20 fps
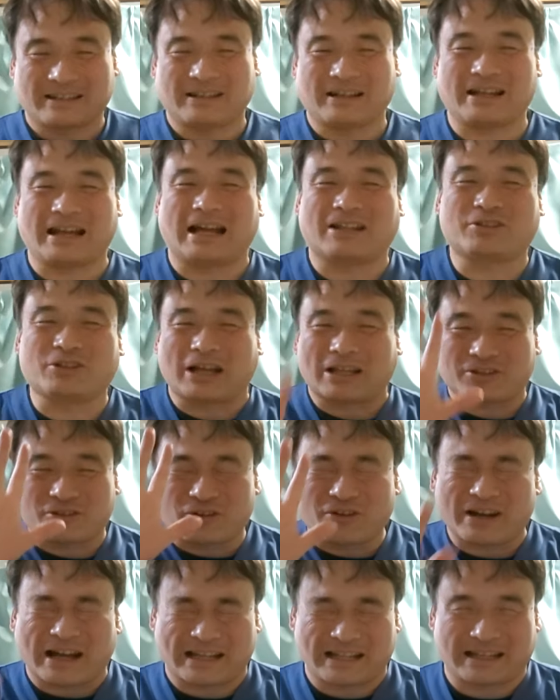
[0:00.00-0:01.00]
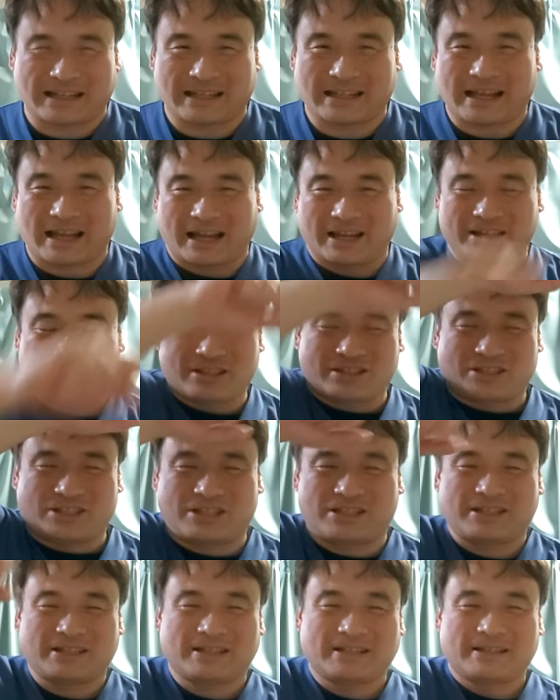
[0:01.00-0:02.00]
はい、あと、あと5回だけね。はい、
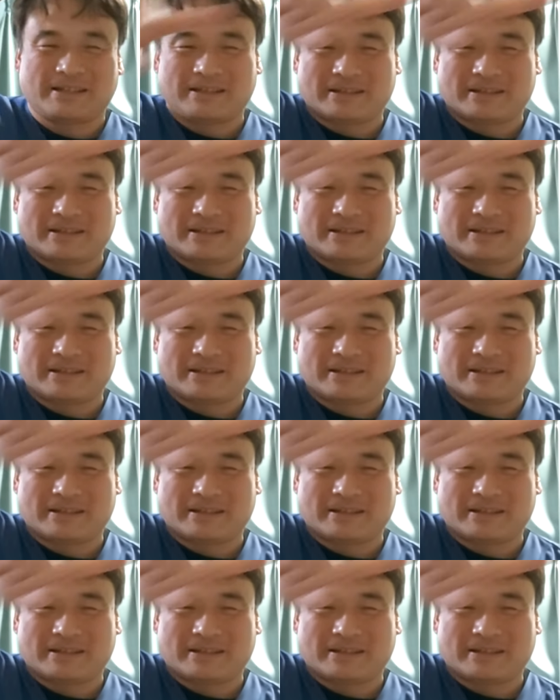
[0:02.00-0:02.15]
1、